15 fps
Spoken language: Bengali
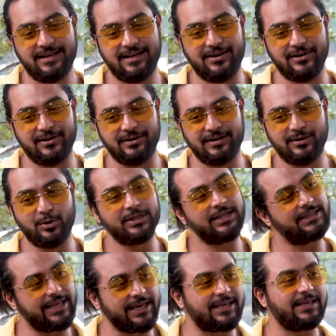কারণ ওদের
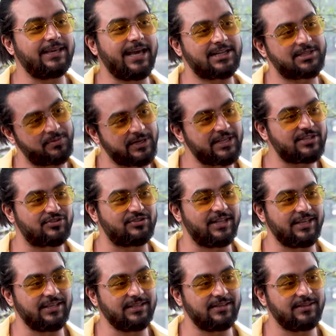দেখি এক্সপিরিয়েন্স
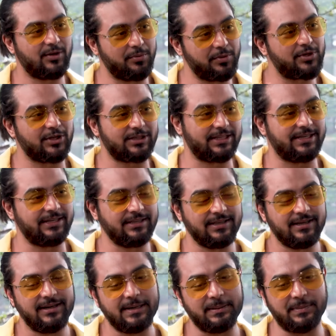নেই অভিজ্ঞতা নেই
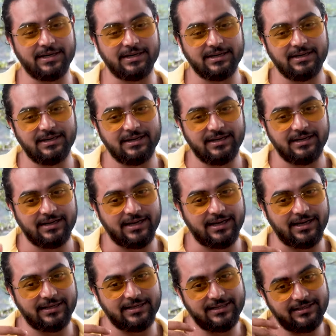বাট
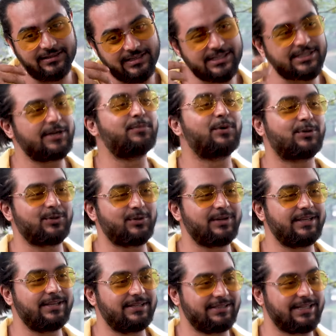নিজের মতো
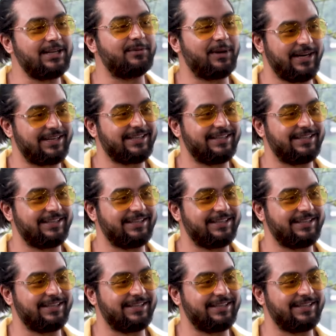করেই ডেলিভারিটা